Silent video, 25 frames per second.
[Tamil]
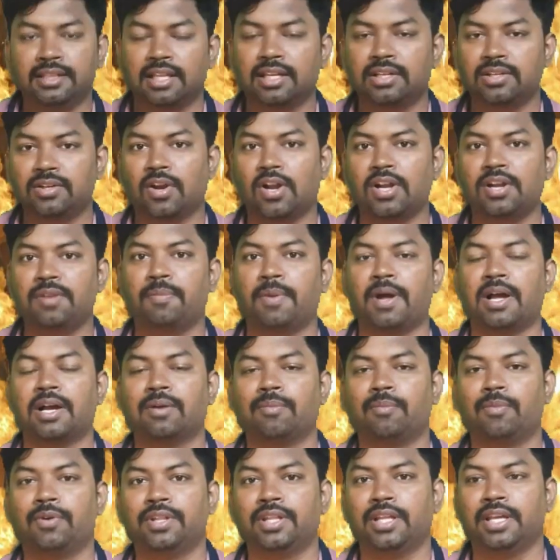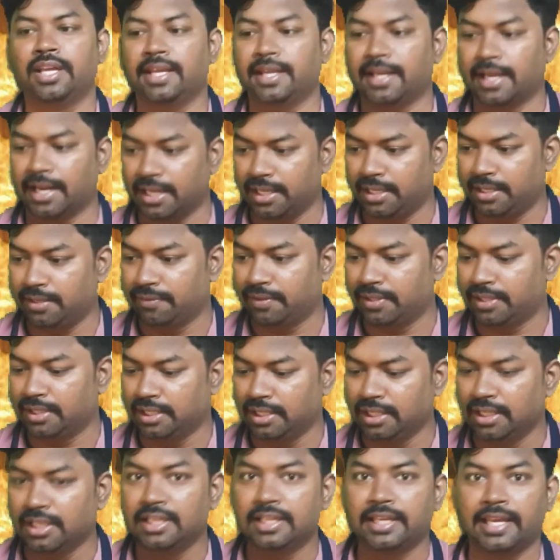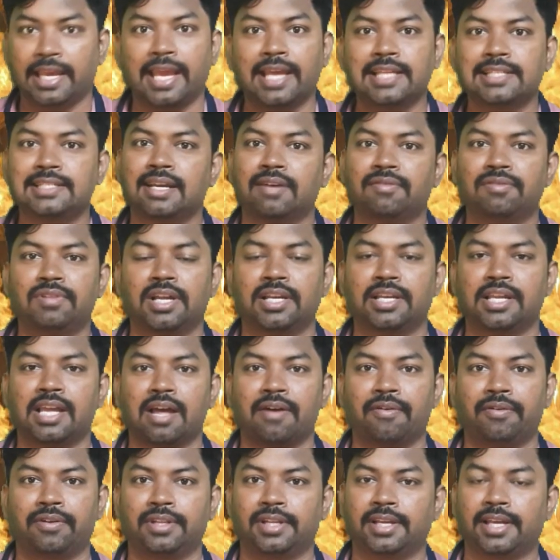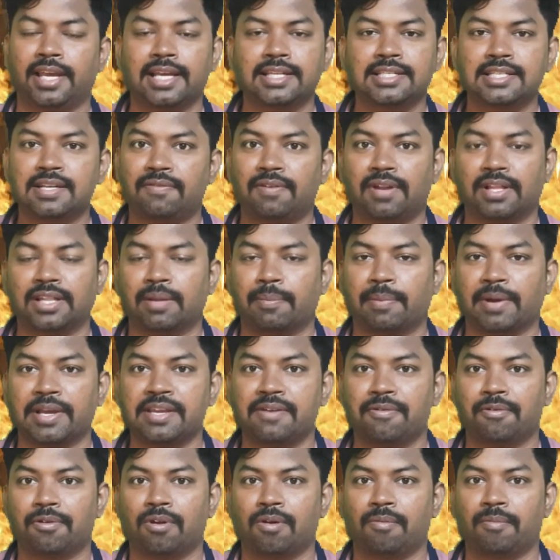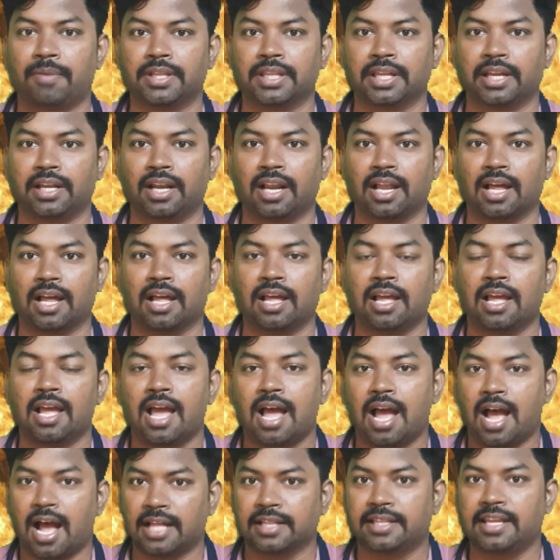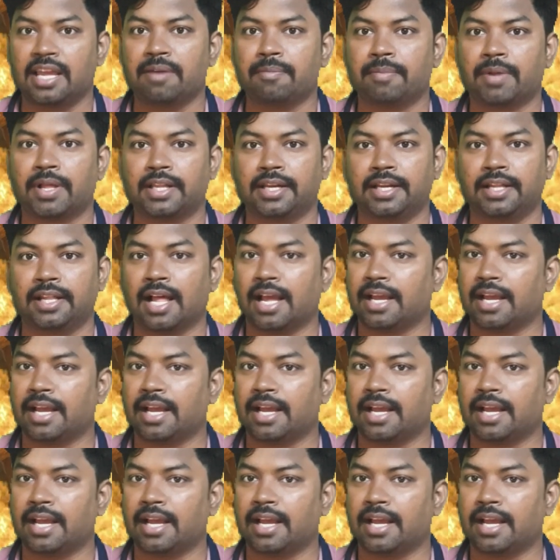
இந்த ஷார்ட் பார்க்கும்போது எனக்கு வந்து கேஜிஎஃப் தான் ஞாபகம் வருது கேஜிஎஃப்ல அந்த பையன் வரும் பார்த்தீங்களா அதே மாதிரி